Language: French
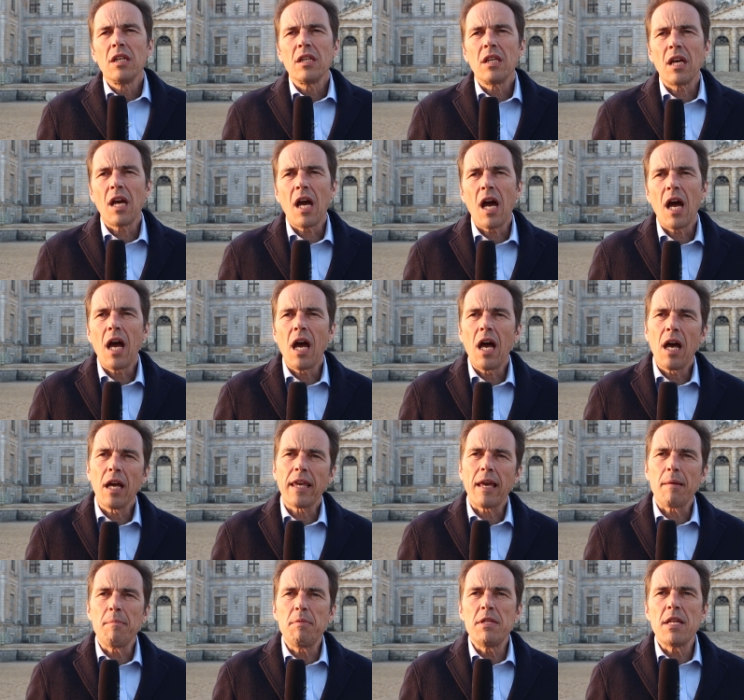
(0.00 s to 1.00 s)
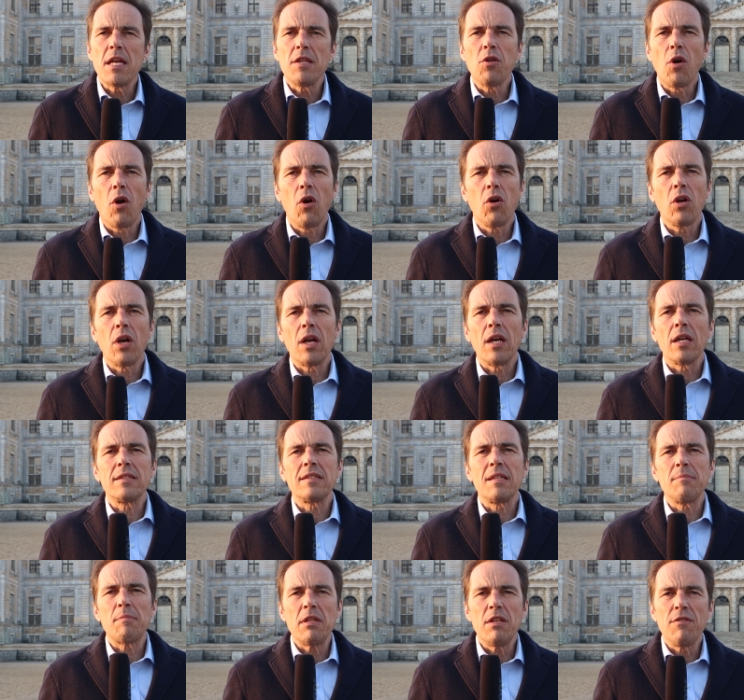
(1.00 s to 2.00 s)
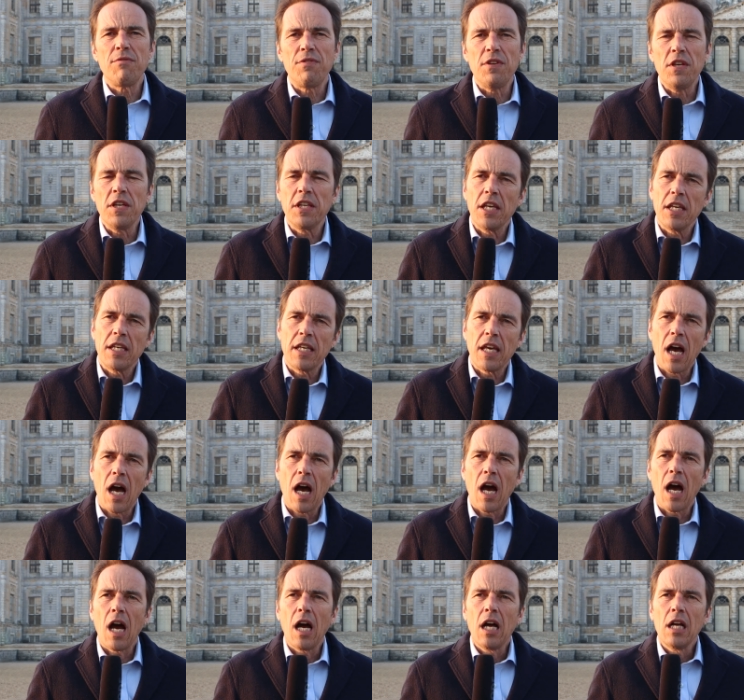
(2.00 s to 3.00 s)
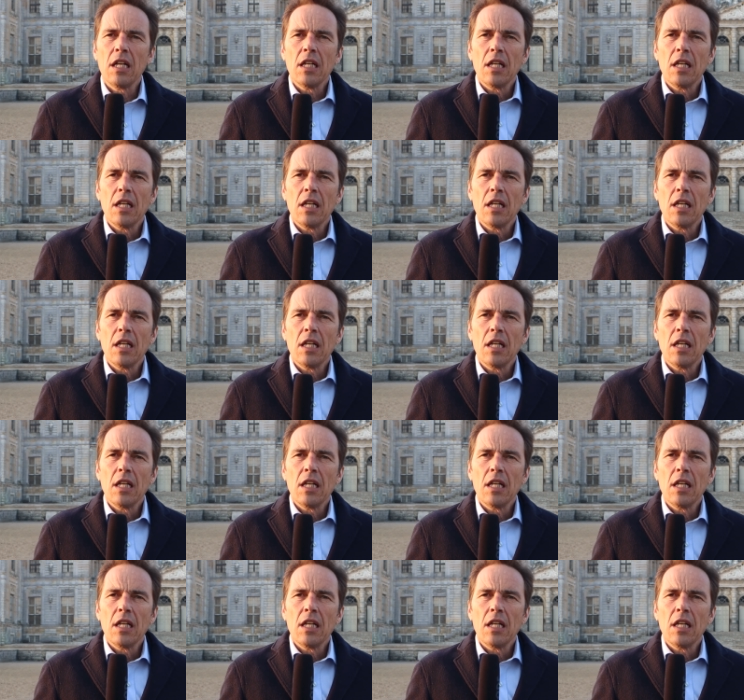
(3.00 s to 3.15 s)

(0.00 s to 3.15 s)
qui est un cabinet d'angle assez magnifique et qui a,